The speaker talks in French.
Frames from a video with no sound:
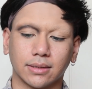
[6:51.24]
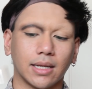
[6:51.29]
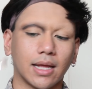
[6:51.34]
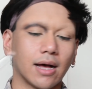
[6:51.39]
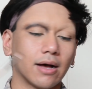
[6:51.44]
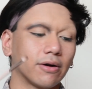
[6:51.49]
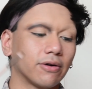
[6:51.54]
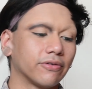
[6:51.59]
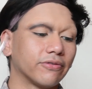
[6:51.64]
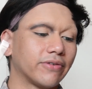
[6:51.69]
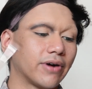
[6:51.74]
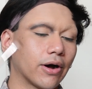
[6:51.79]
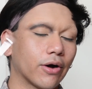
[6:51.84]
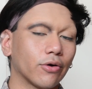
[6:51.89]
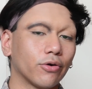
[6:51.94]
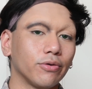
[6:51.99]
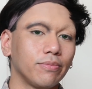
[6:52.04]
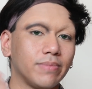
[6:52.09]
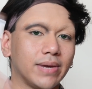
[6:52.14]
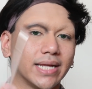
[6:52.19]
Là, on va
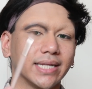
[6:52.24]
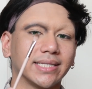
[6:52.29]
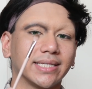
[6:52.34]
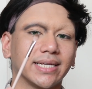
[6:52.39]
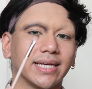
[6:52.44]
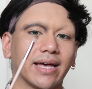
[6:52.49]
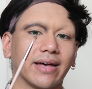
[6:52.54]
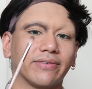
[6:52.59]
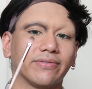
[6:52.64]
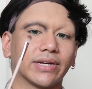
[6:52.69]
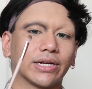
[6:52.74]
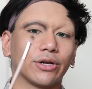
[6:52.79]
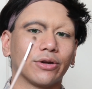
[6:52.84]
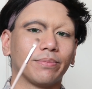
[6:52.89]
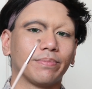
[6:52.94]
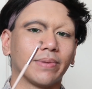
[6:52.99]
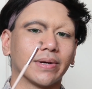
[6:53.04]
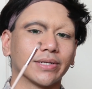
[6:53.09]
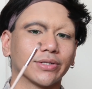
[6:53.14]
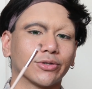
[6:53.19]
re-blender avec le
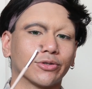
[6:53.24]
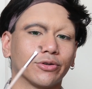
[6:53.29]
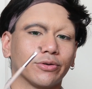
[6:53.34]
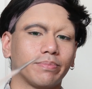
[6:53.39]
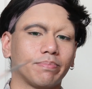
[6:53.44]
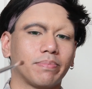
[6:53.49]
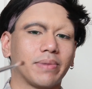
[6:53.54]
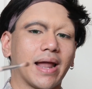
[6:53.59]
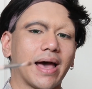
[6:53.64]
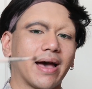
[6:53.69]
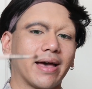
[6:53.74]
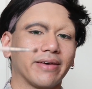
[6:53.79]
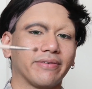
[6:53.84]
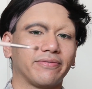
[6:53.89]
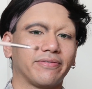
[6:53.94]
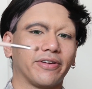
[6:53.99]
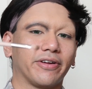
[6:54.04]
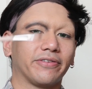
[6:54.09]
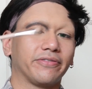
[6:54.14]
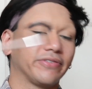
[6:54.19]
pinceau plat et
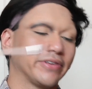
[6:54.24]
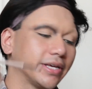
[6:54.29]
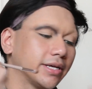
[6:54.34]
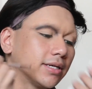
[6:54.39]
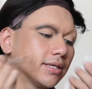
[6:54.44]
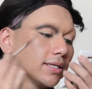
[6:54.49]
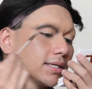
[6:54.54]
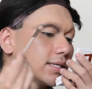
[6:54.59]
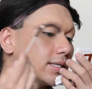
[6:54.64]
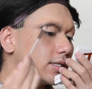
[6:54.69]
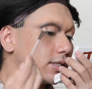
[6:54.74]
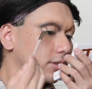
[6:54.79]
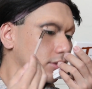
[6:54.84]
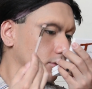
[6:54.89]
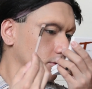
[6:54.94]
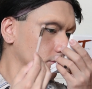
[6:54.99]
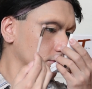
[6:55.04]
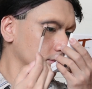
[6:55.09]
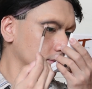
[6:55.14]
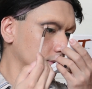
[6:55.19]
fluffy,
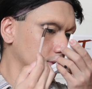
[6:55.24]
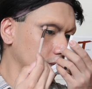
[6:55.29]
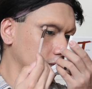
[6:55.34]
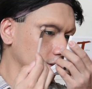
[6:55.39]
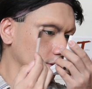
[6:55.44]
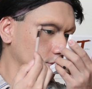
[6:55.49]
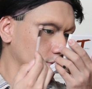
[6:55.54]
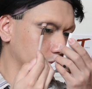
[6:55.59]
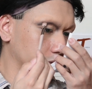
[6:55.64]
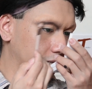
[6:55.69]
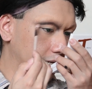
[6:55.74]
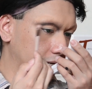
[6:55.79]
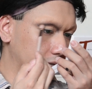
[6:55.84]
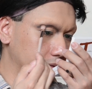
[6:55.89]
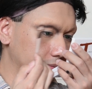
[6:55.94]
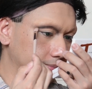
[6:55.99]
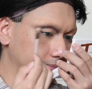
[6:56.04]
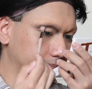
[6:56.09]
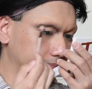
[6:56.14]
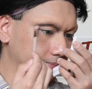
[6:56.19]
juste en chouïa.
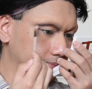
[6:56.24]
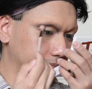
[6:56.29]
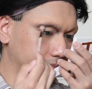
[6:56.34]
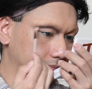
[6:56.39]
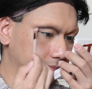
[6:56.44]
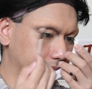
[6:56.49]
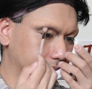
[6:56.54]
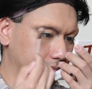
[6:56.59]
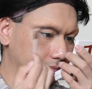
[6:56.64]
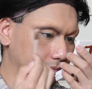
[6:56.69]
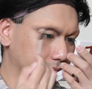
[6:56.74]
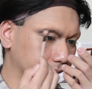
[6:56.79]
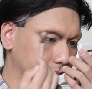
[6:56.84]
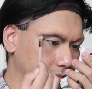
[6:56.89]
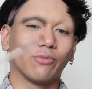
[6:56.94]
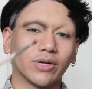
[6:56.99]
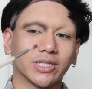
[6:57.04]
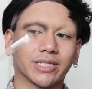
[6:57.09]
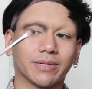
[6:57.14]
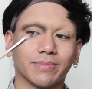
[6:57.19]

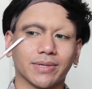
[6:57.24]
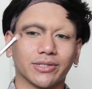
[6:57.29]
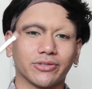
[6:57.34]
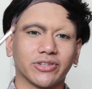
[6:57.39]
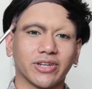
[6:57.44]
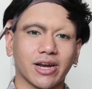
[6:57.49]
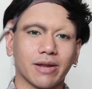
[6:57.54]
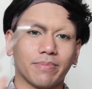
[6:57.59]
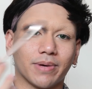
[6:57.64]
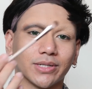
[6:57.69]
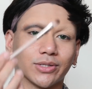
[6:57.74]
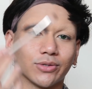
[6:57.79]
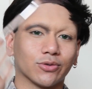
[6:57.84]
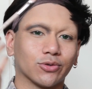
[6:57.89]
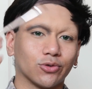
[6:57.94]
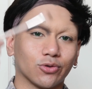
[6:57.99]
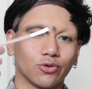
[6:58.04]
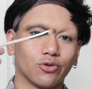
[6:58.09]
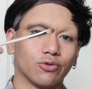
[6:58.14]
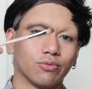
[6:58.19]
Moi, j'aime bien tenir le pinceau
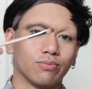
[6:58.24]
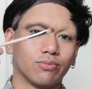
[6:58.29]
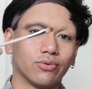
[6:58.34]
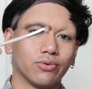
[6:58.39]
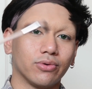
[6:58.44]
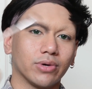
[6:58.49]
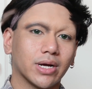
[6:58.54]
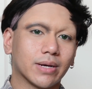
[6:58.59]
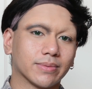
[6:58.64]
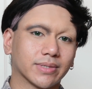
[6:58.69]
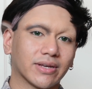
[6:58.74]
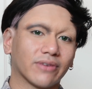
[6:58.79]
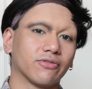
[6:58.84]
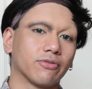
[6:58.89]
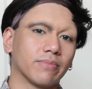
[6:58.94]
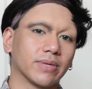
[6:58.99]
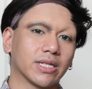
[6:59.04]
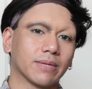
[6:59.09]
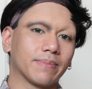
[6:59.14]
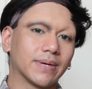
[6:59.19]
sur le bout, comme ça
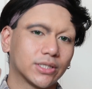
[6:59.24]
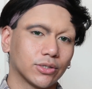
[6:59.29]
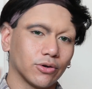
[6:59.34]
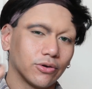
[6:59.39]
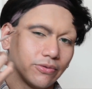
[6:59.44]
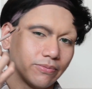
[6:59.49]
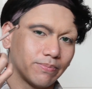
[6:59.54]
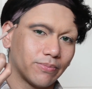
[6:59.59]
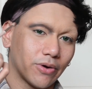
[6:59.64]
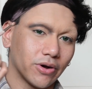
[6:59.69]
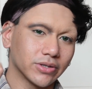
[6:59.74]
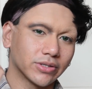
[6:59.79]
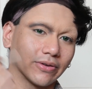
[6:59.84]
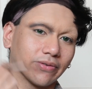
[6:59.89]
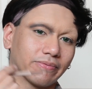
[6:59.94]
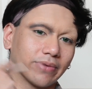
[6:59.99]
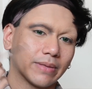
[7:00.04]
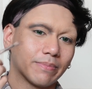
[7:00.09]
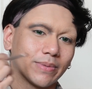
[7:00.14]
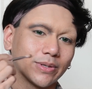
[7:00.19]
vous mettez pas trop de porce
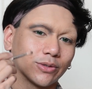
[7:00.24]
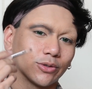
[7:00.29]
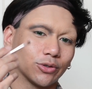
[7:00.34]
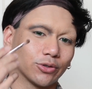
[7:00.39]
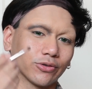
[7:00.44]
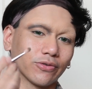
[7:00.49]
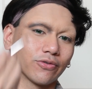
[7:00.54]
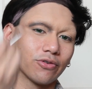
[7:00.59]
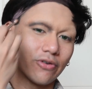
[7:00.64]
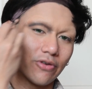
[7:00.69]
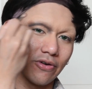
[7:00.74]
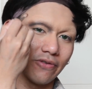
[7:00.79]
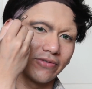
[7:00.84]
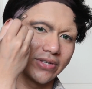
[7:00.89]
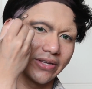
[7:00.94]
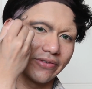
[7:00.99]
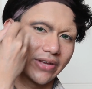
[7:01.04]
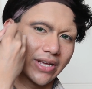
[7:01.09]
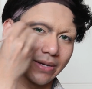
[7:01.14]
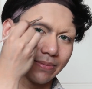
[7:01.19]
en fait, parce que je trouve que quand
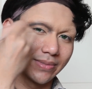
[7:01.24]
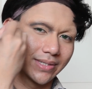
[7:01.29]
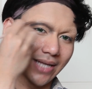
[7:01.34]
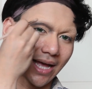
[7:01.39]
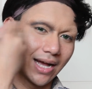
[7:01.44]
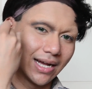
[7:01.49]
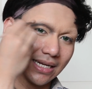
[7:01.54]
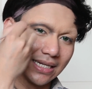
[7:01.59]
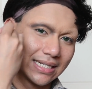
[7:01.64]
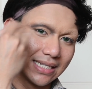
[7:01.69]
vous avez comme ça,